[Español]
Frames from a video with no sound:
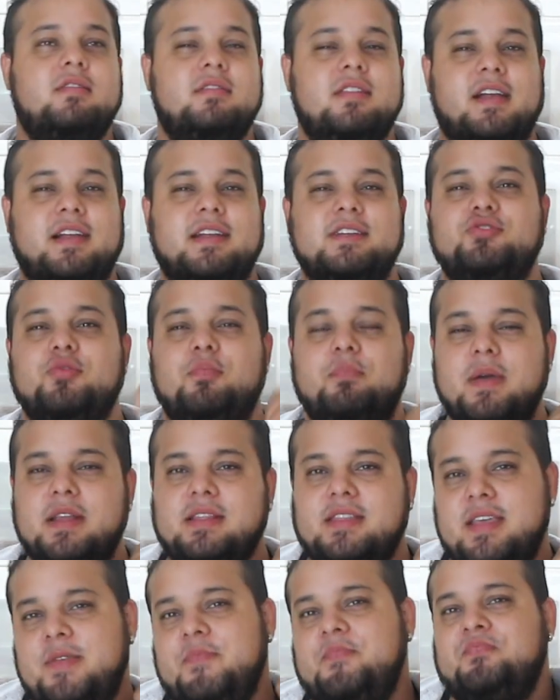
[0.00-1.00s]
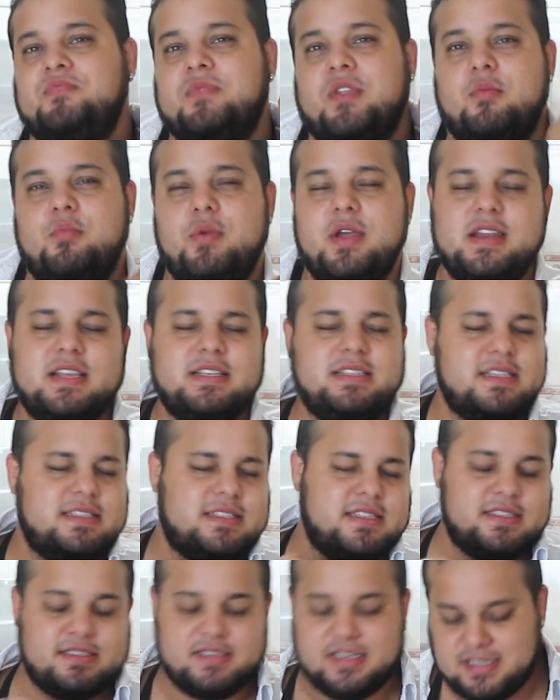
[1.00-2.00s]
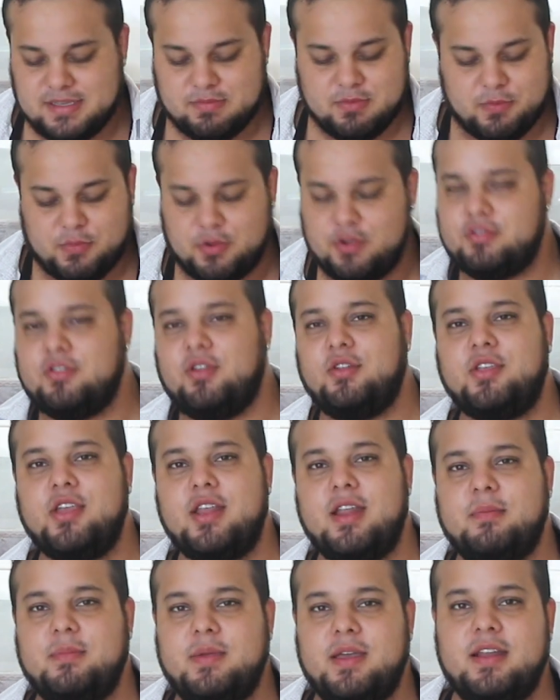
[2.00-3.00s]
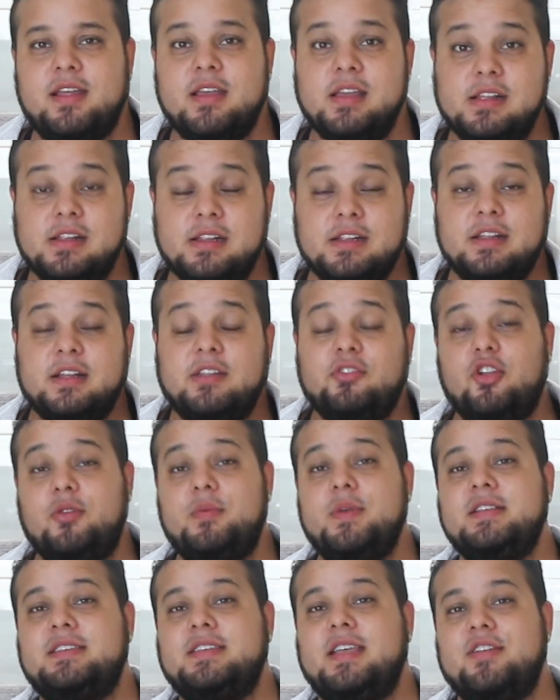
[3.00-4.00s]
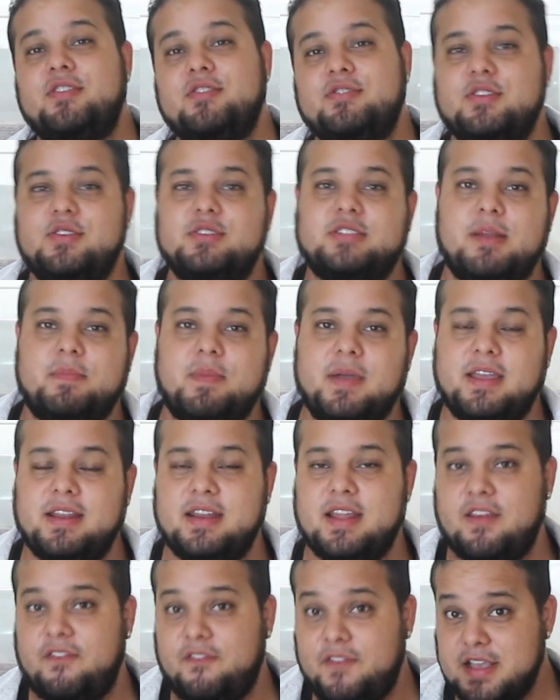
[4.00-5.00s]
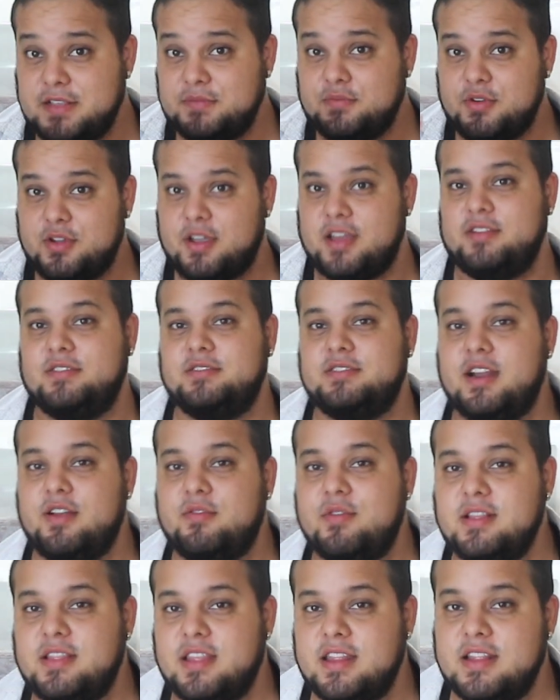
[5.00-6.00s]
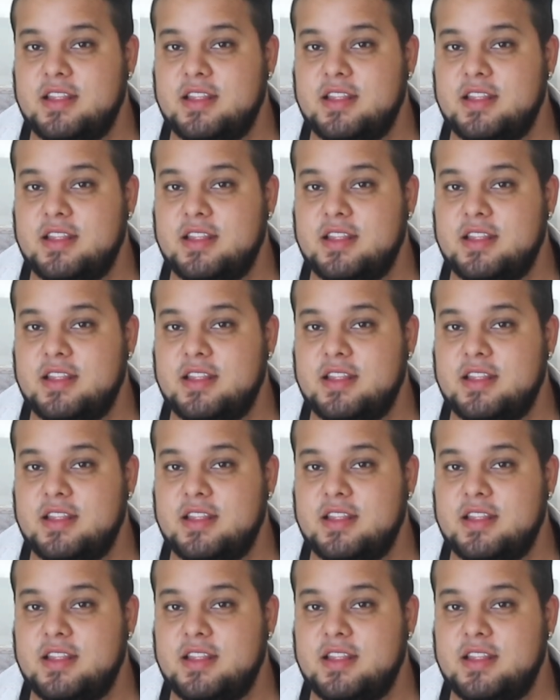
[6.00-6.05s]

de rechupete, buenísimo cuando lo quieran ver, no olviden seguirnos en nuestra página de Facebook, en nuestra cuenta